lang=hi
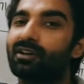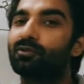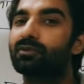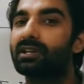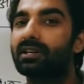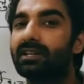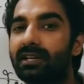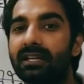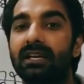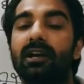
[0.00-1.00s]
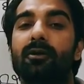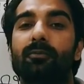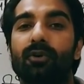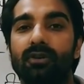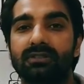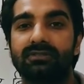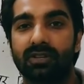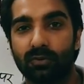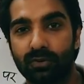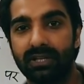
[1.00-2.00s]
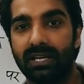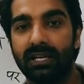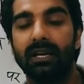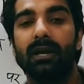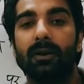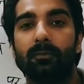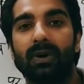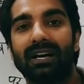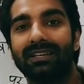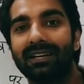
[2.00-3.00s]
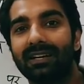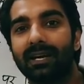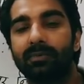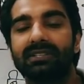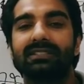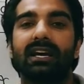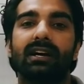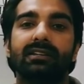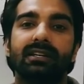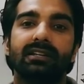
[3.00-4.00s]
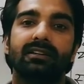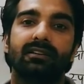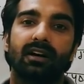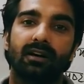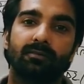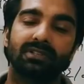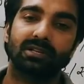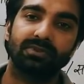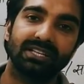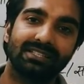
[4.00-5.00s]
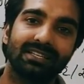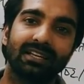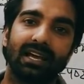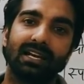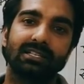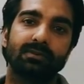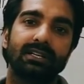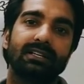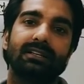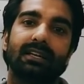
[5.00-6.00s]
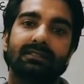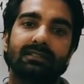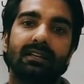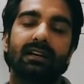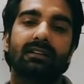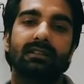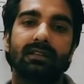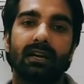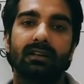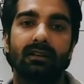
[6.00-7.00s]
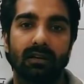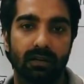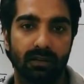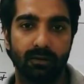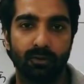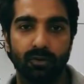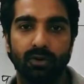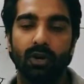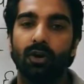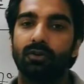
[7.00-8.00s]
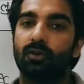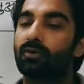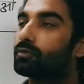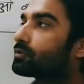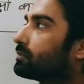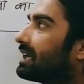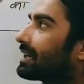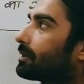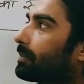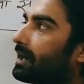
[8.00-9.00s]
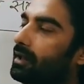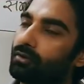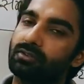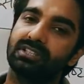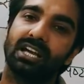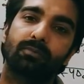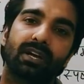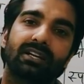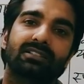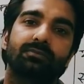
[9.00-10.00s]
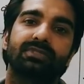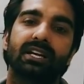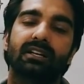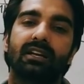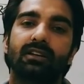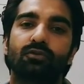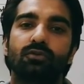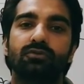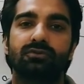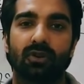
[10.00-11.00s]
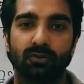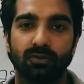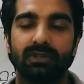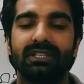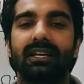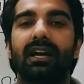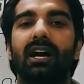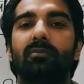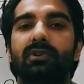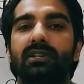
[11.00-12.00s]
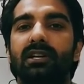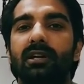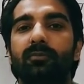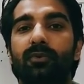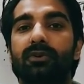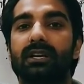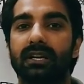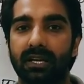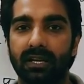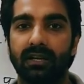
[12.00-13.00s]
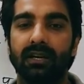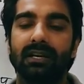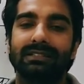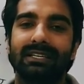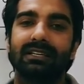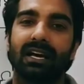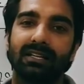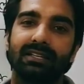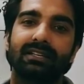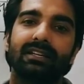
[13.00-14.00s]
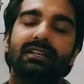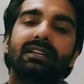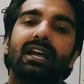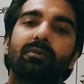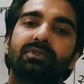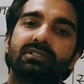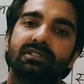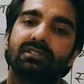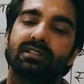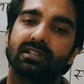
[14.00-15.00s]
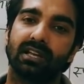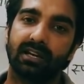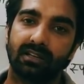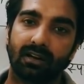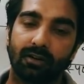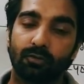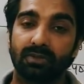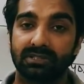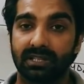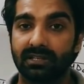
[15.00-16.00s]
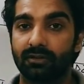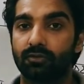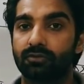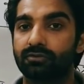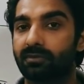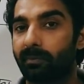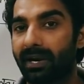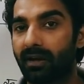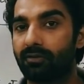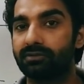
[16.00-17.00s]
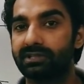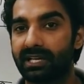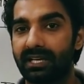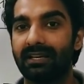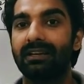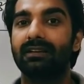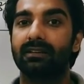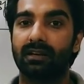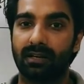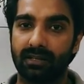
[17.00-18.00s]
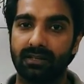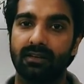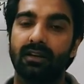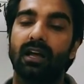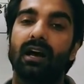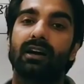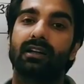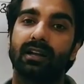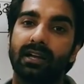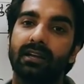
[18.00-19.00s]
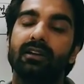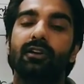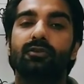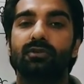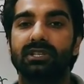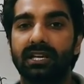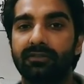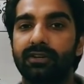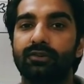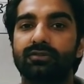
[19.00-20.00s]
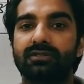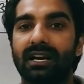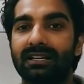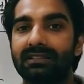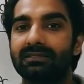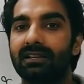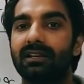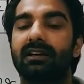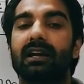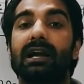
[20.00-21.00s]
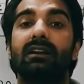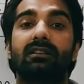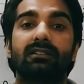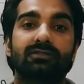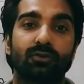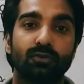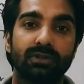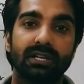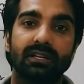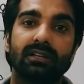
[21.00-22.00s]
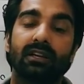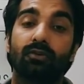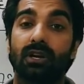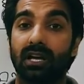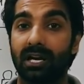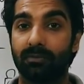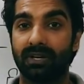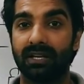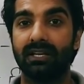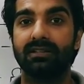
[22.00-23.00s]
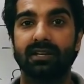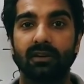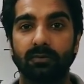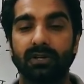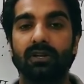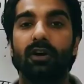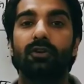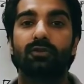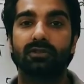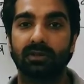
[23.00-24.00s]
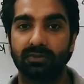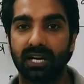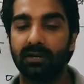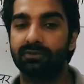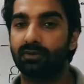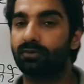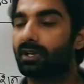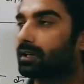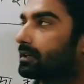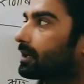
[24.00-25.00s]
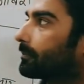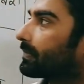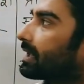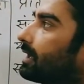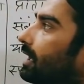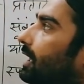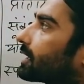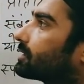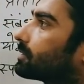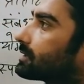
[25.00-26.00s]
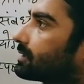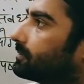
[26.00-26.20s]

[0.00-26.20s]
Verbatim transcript: वालों के लिए बहुत ज़रूरी है बाकी अगर आप किसी अन्य आ, मतलब टीचिंग एलिजिबिलिटी टेस्ट की अगर तैयारी कर रहे हो और उसमें अगर पैडागोजी आपका एक सब्जेक्ट है तो ज़रूर ये आपके लिए इम्पोर्टेंट है ये ना देखें कि आप किस चीज़ की तैयारी कर रहे हो बस ये देखो कि उसमें पैडागोजी है या नहीं है अगर है तो ये वीडियो स्टार्टिंग से लेकर एंड तक ज़रूर देखनी है और अगर आप नए हैं चैनल पर तो सब्सक्राइब ज़रूर कर लेना आगे बढ़ते